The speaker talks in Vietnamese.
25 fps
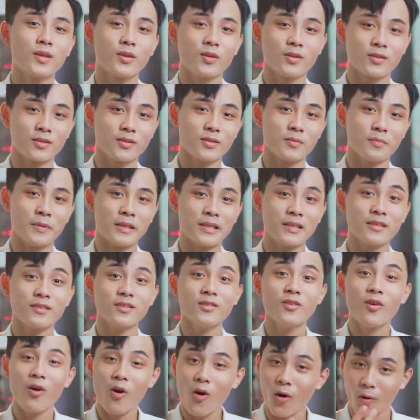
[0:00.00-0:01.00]
Thì thực sự mình
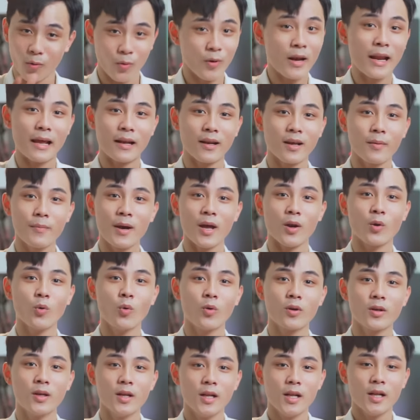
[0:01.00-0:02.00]
đưa hỏi lại các bạn
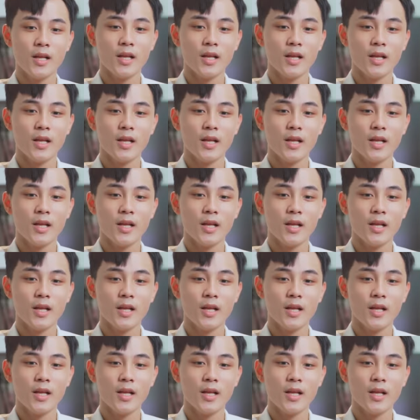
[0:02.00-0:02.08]
luôn